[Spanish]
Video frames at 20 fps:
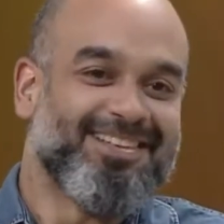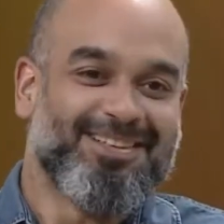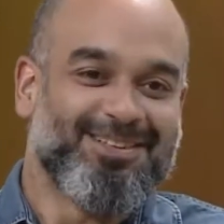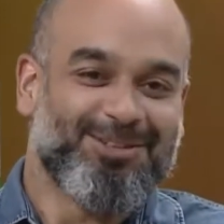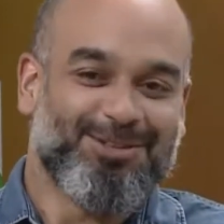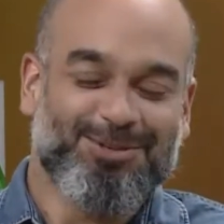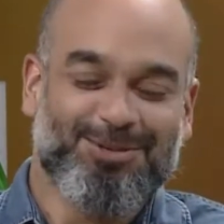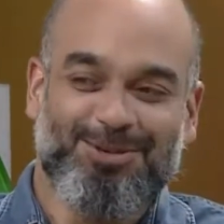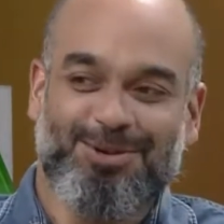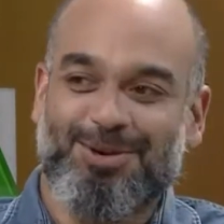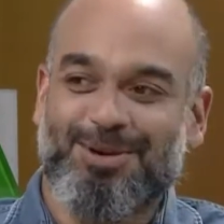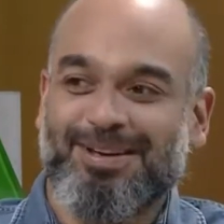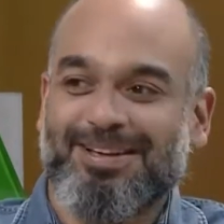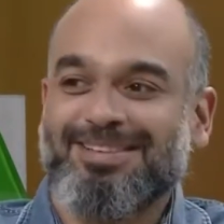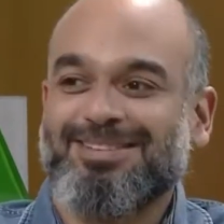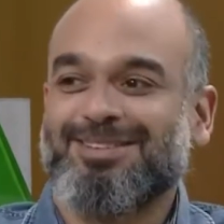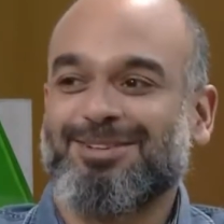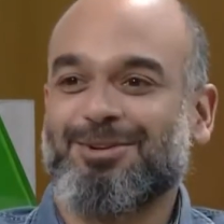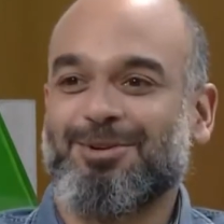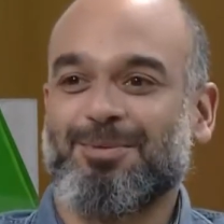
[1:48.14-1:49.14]
Esto no
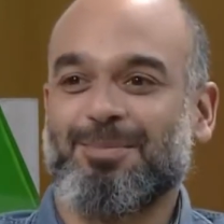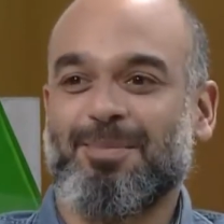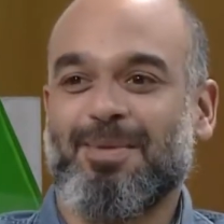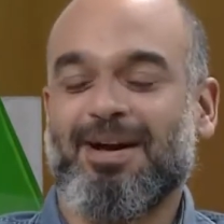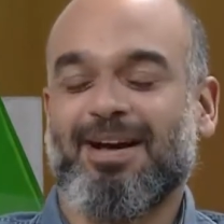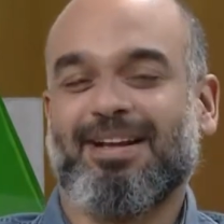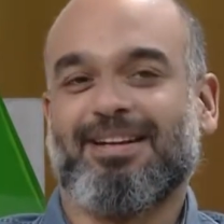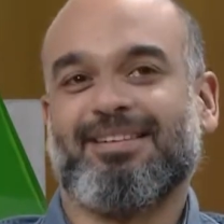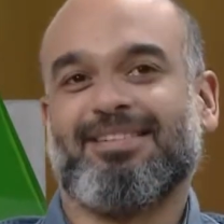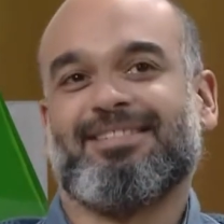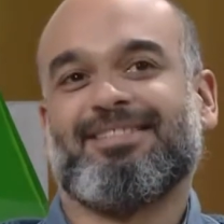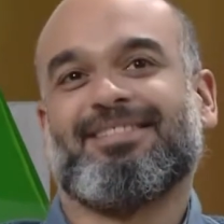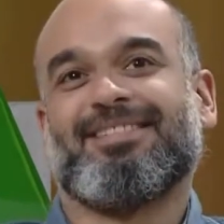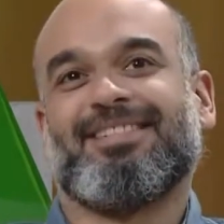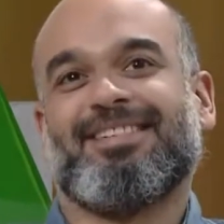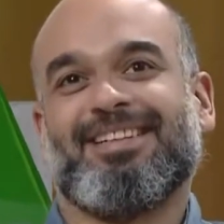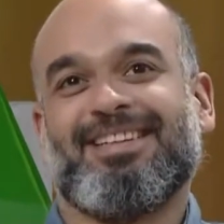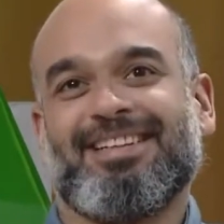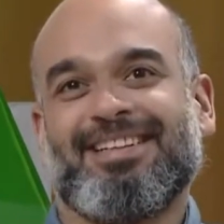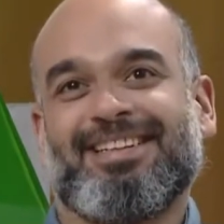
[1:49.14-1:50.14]
es normal.
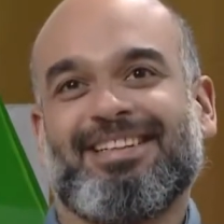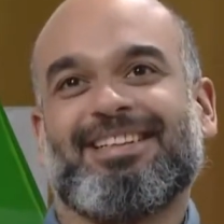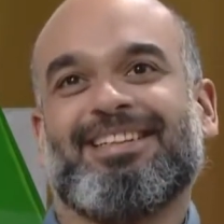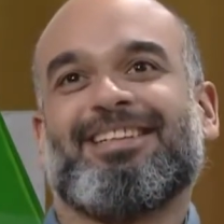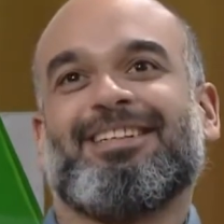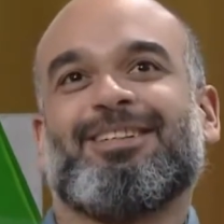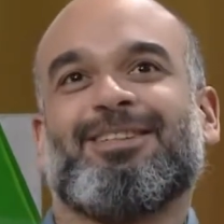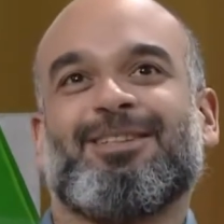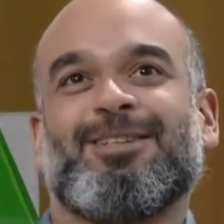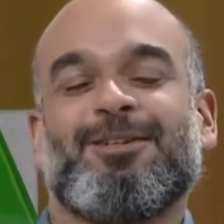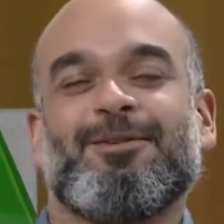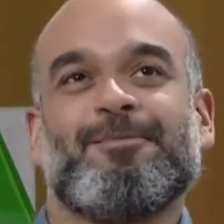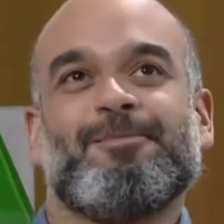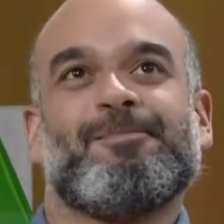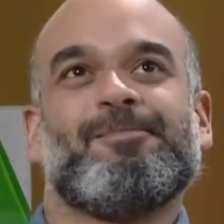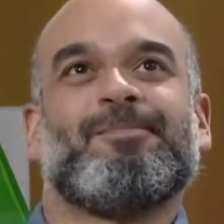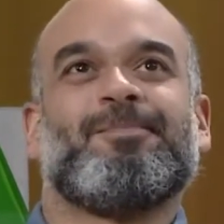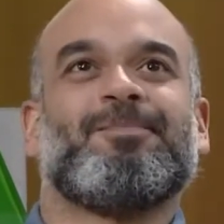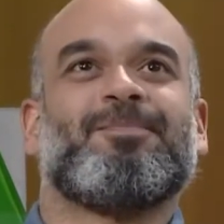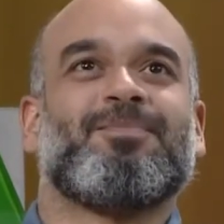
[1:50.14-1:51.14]
Eh,
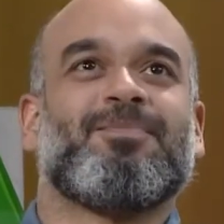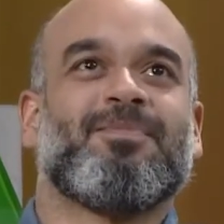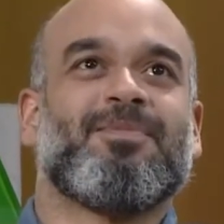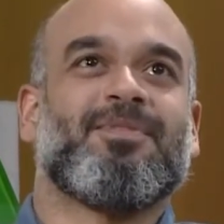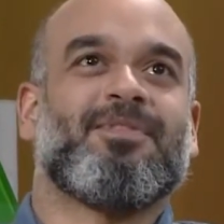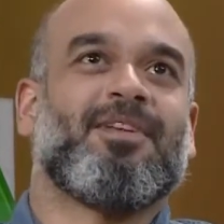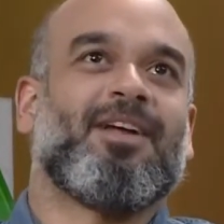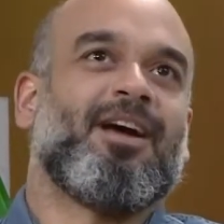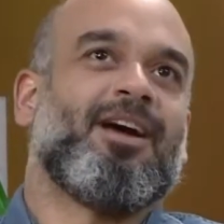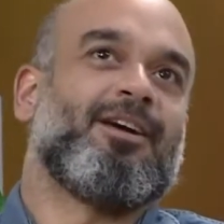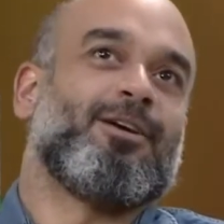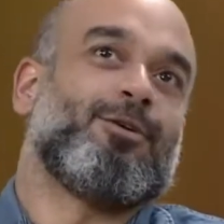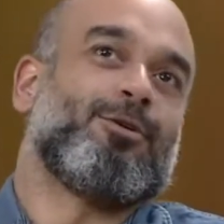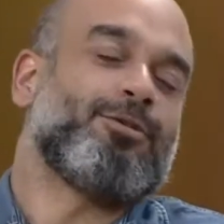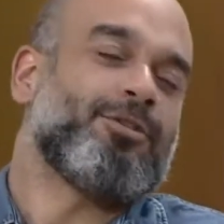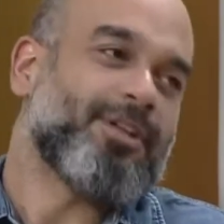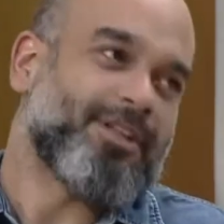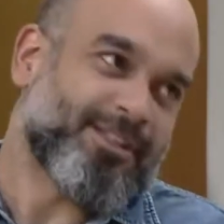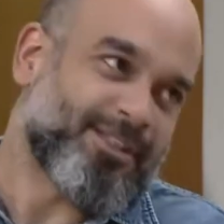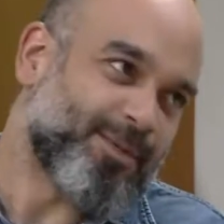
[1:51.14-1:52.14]
hay
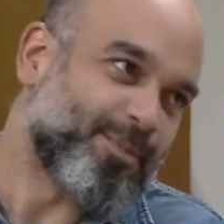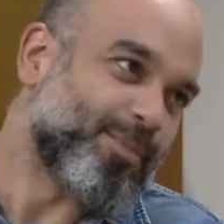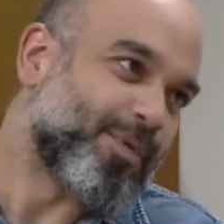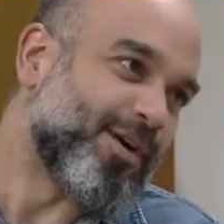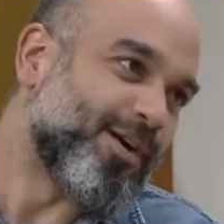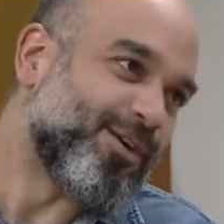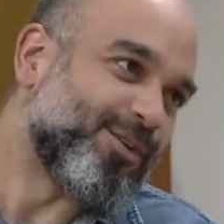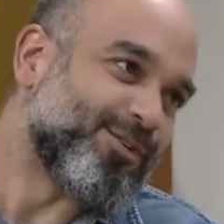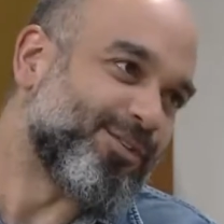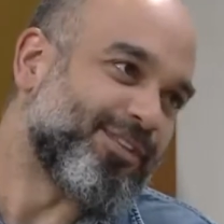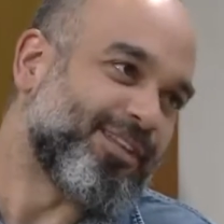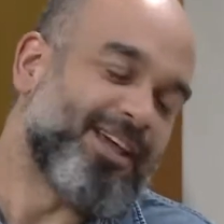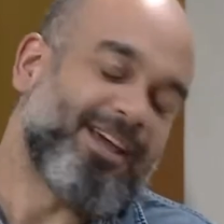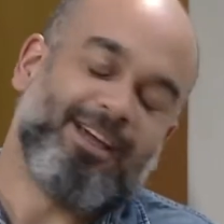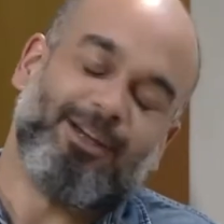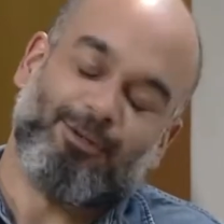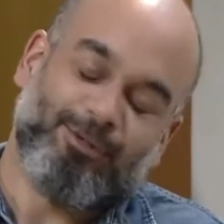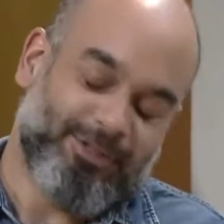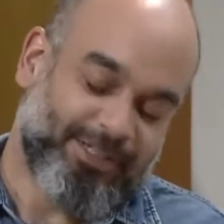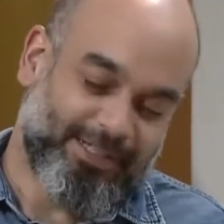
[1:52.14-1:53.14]
cosas que se pueden contar,
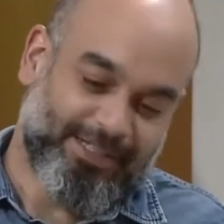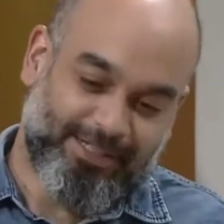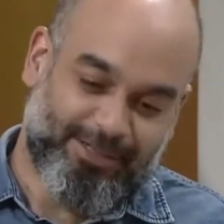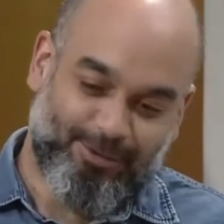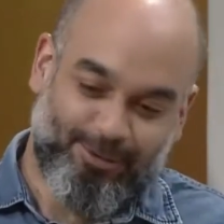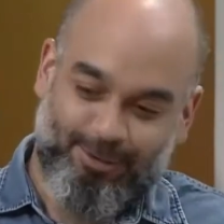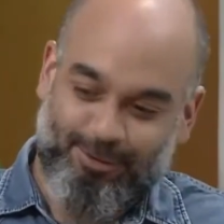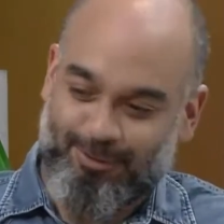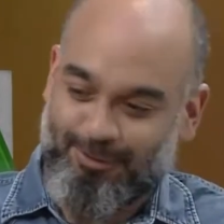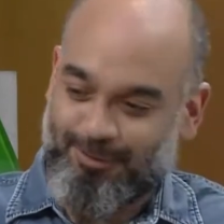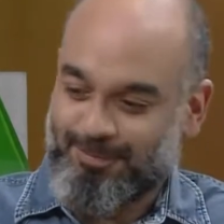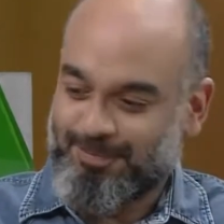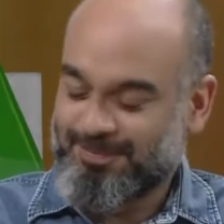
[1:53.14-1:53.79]
hay cosas que no.